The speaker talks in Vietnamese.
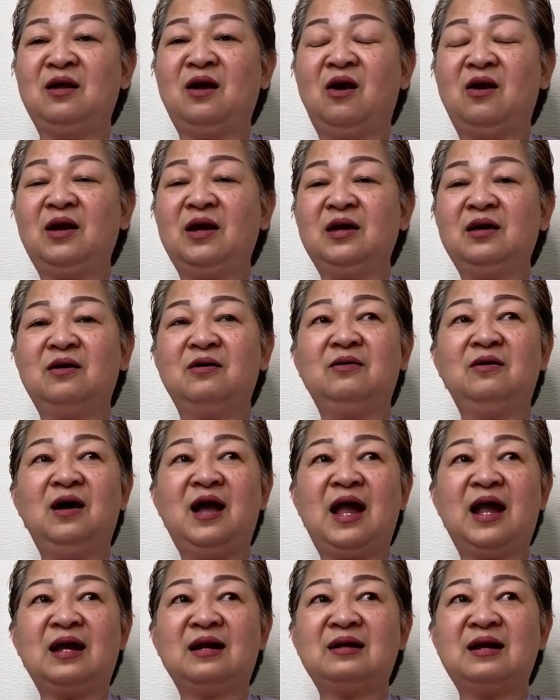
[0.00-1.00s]
có cái cửa
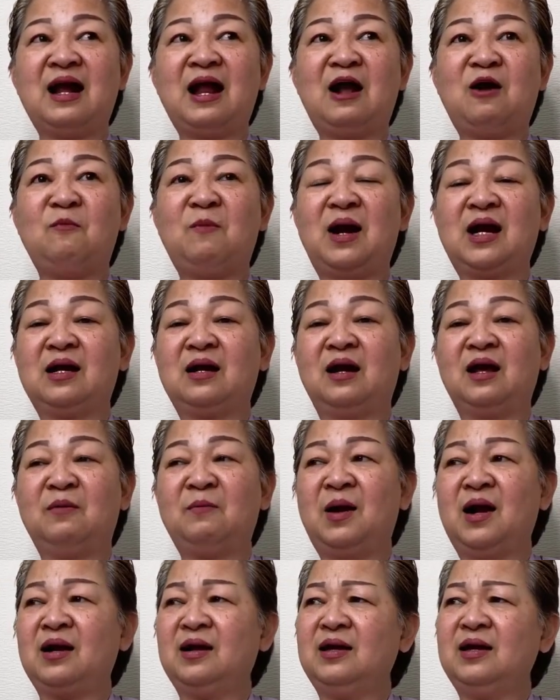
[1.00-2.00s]
hàng rào bằng à,
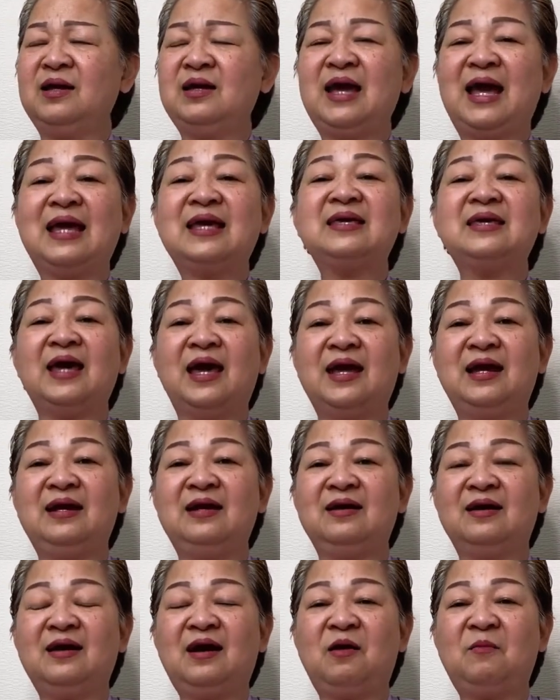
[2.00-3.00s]
bằng cái gai chì
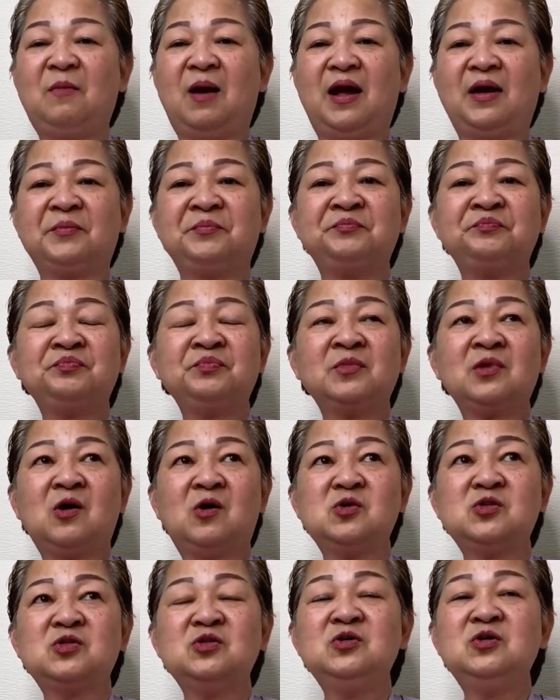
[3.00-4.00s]
đó các bạn
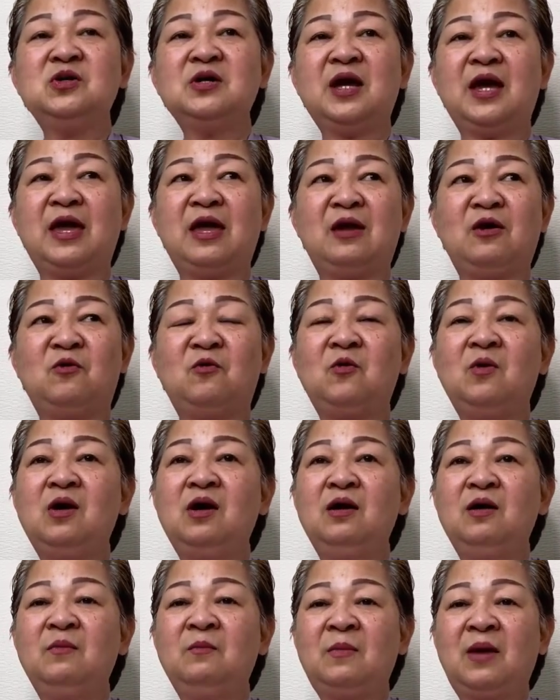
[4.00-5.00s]
hồi xưa nghèo
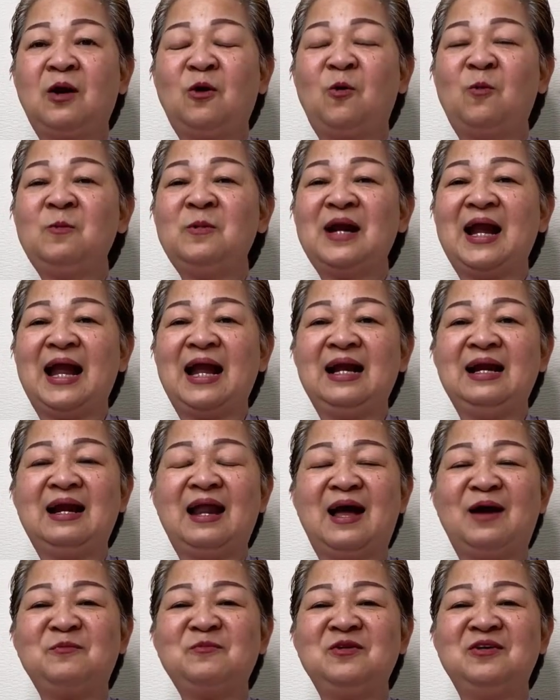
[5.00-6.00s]
mà cũng ráng
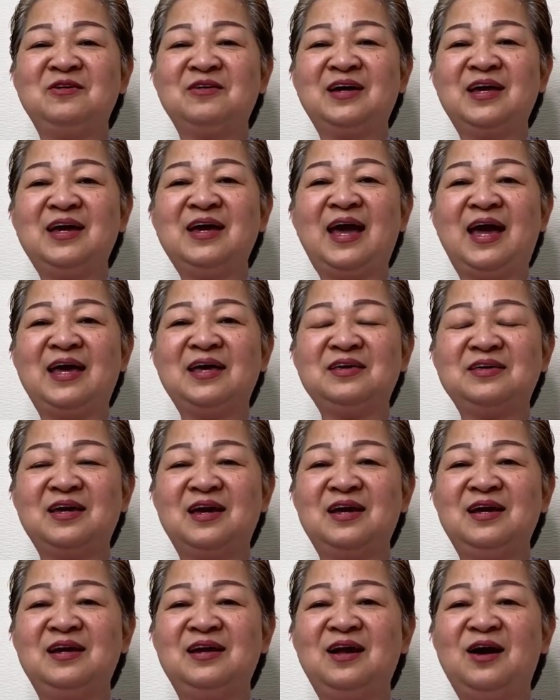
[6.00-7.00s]
làm được cái gai
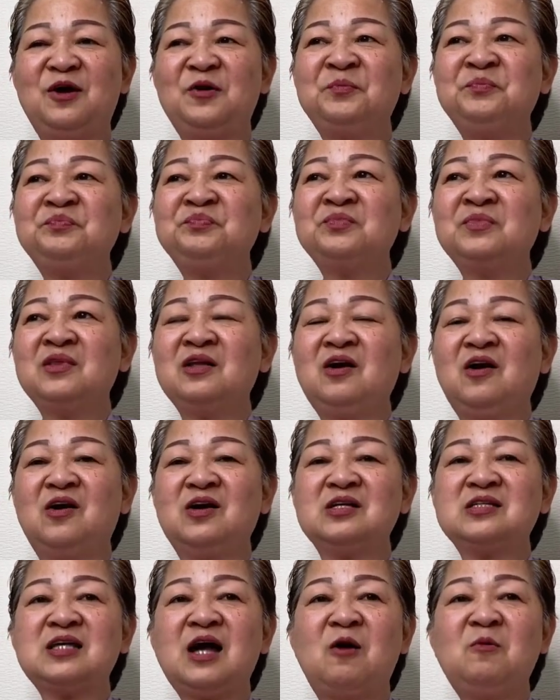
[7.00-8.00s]
chì đó
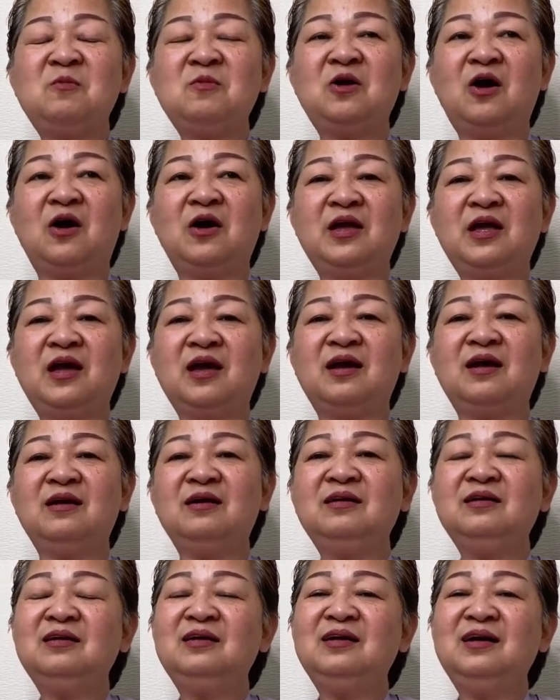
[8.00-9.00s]
rồi xong rồi hả
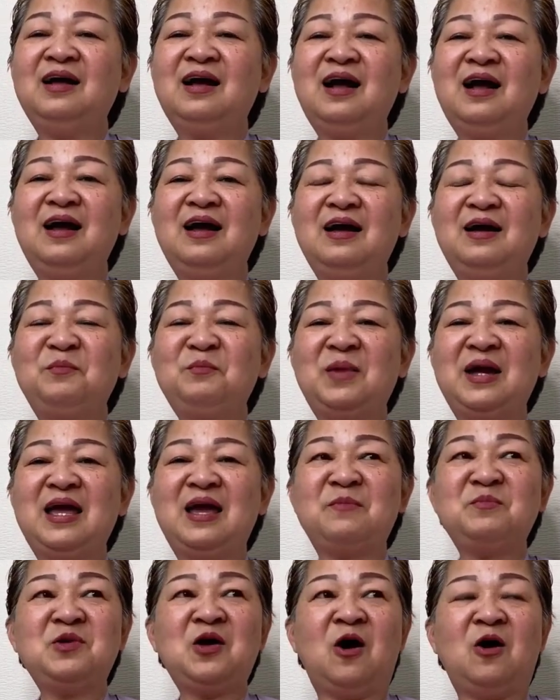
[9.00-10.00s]
à, mấy
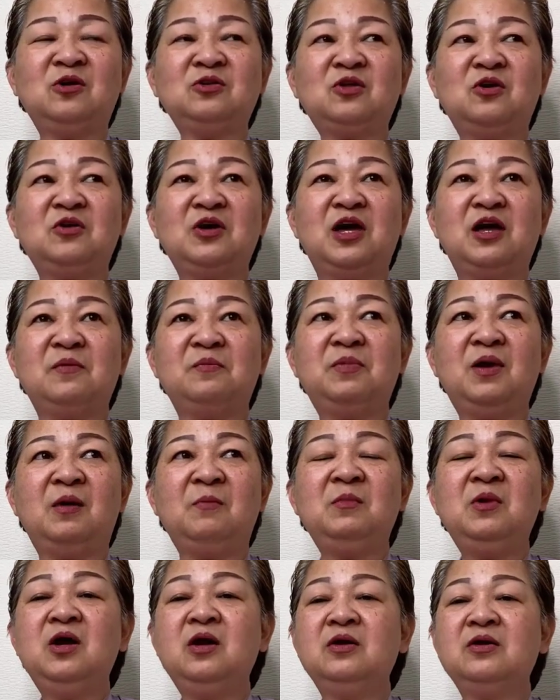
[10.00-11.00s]
em nhỏ tội nghiệp
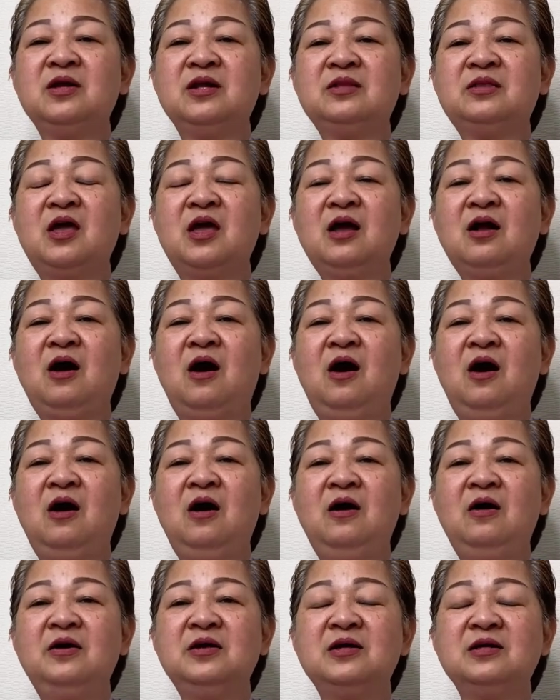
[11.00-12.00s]
lắm dì tiếc
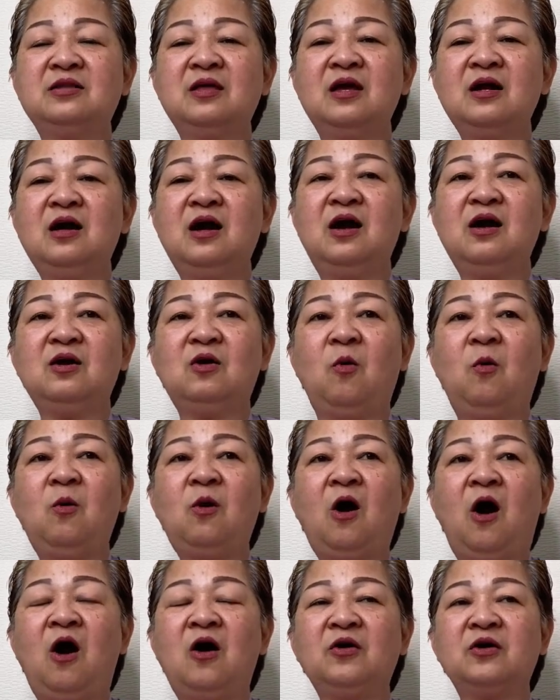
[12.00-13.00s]
ơi dì tiếc ơi cứu
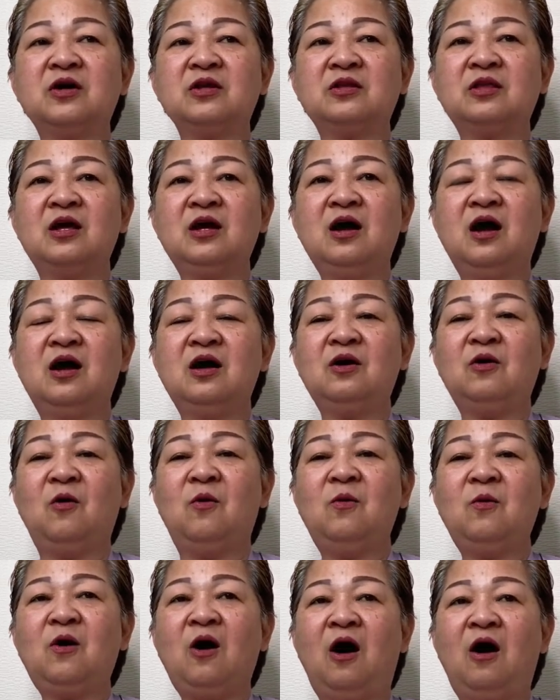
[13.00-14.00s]
con dì tiếc ơi
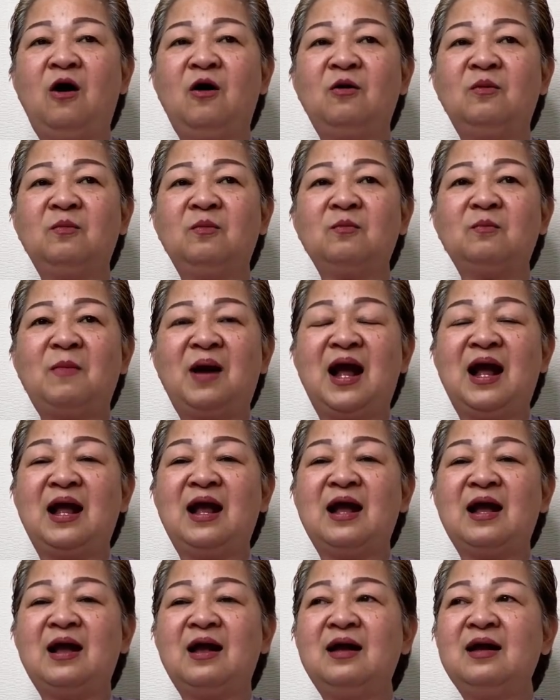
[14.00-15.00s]
cứu con mà
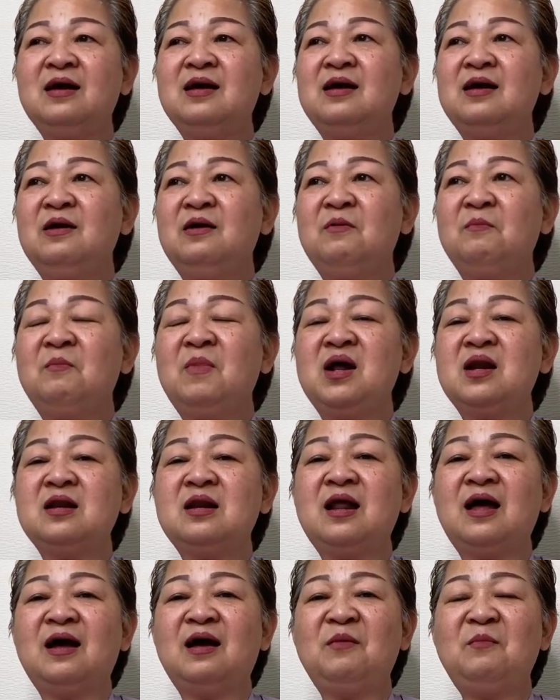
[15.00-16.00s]
hả mình
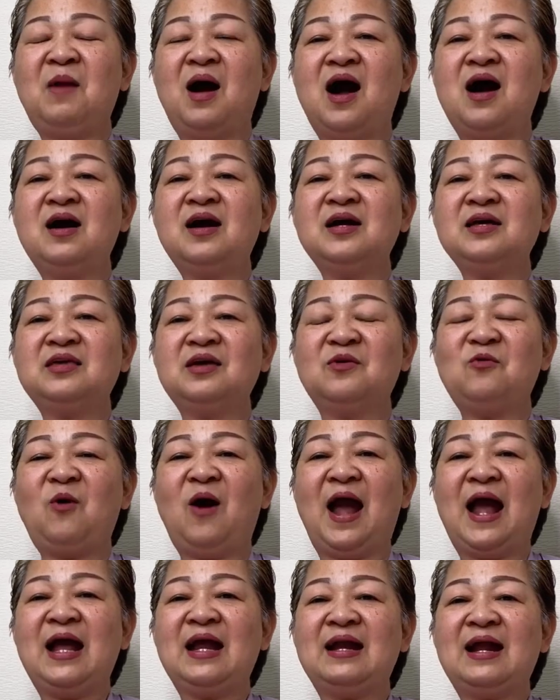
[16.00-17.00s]
hả mở cái chìa
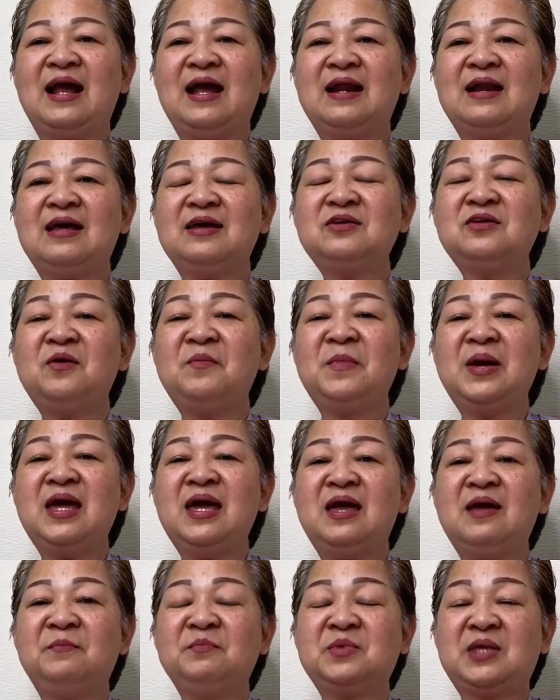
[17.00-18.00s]
khóa ra để cho mấy
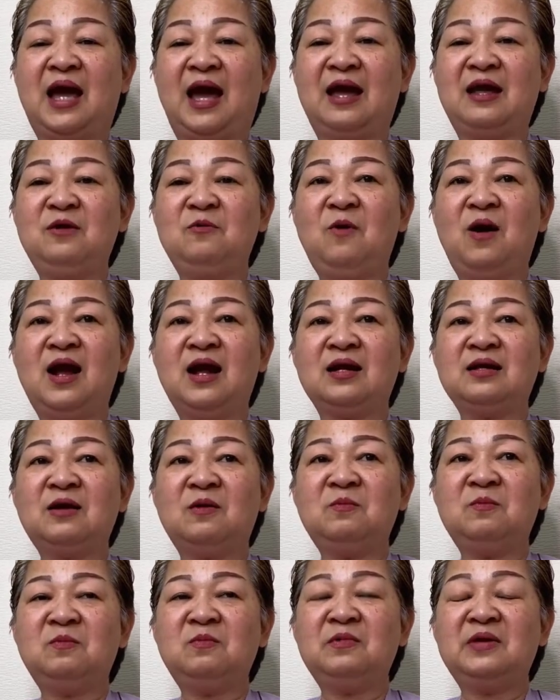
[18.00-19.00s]
em chạy qua
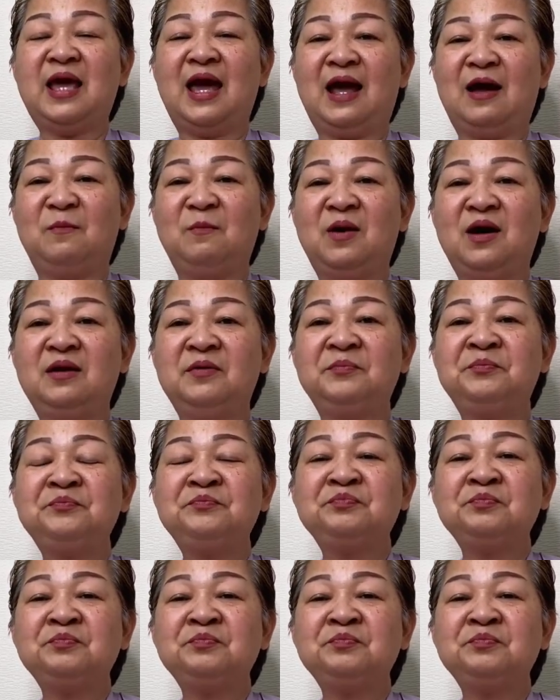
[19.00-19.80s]
trong nhà mình